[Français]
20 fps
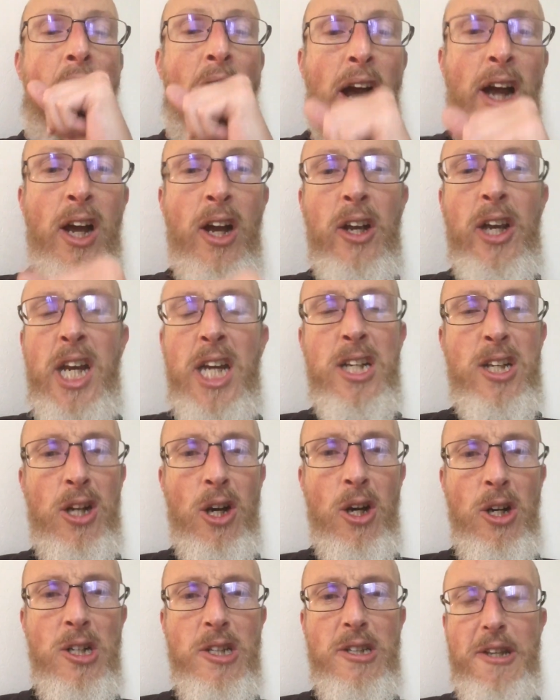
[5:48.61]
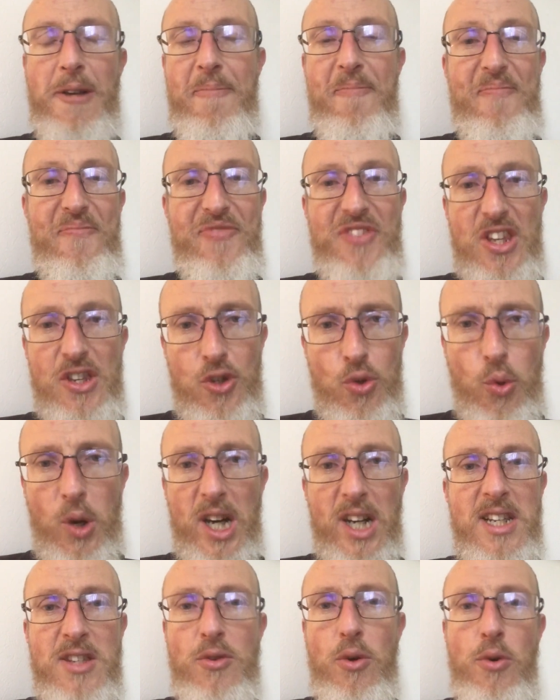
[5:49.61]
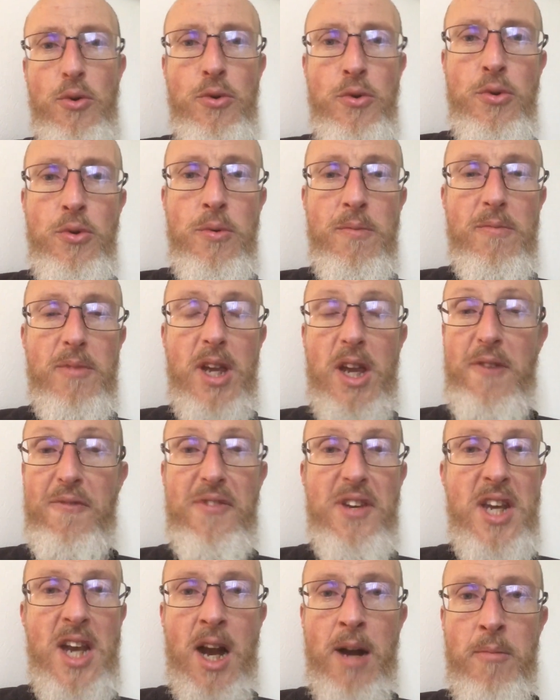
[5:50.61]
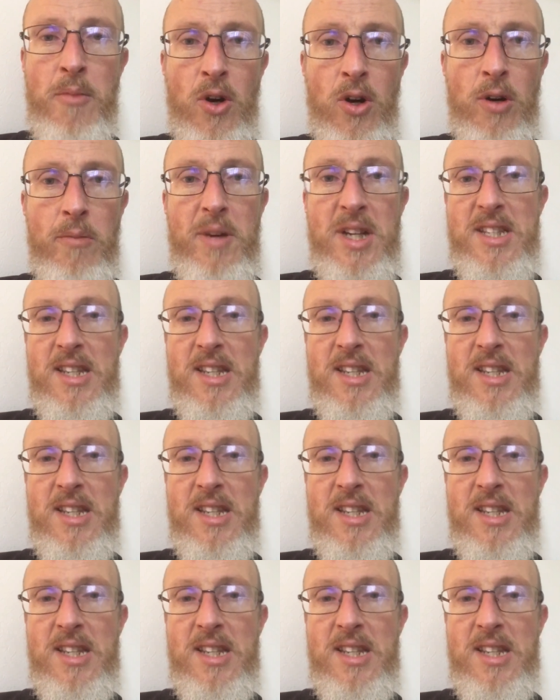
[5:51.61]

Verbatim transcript: que des choses soient résolues et finalement bah,